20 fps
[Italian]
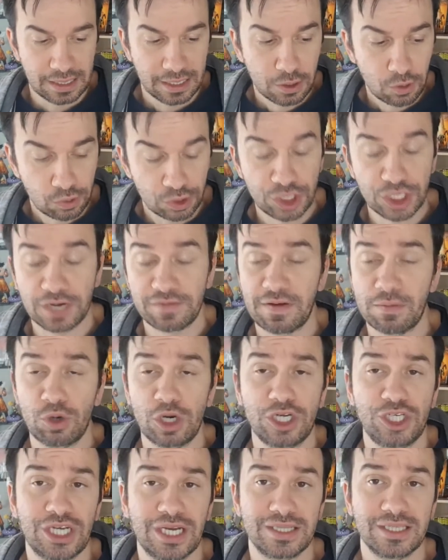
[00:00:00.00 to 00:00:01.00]
in cui ci eravamo
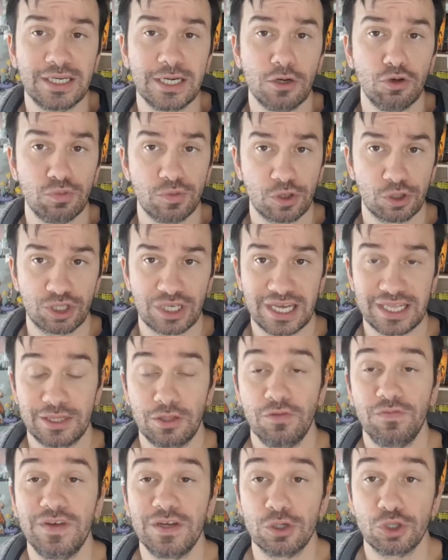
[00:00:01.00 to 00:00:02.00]
lasciati nel numero
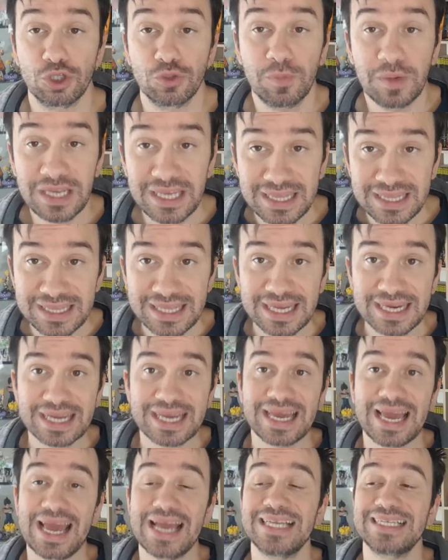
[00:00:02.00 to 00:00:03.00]
7, ovvero Splinter
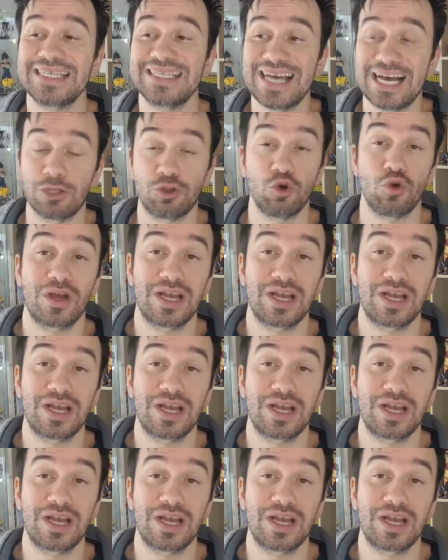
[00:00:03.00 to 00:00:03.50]
che è stato